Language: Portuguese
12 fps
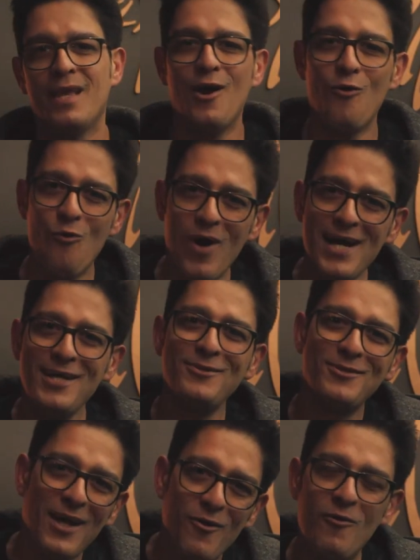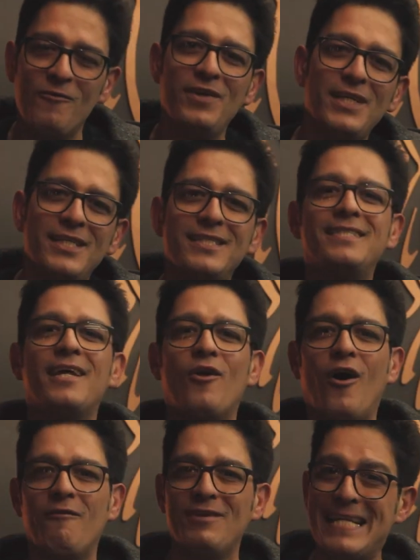É o ano da
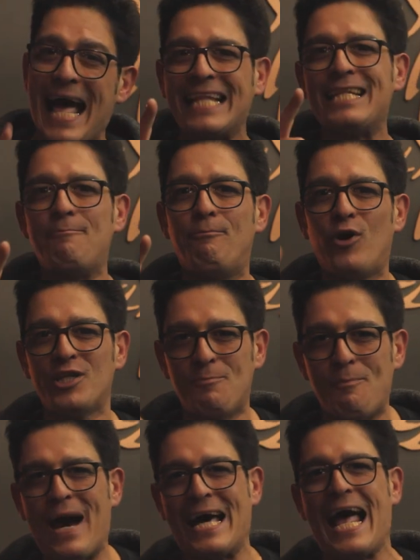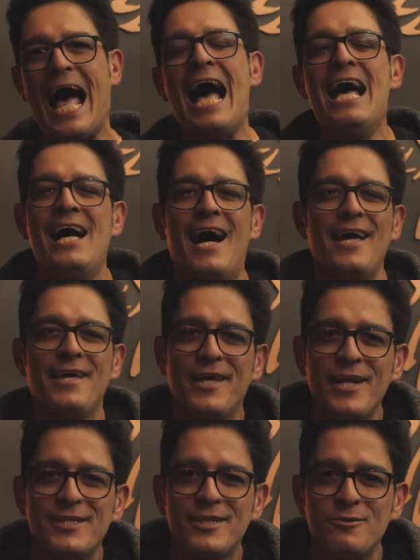Covid-19. Nada pode parar a
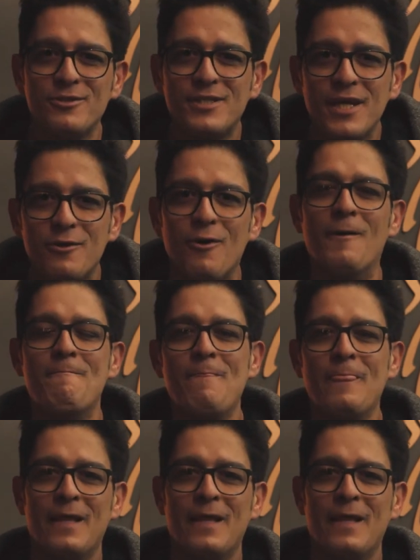igreja do Senhor.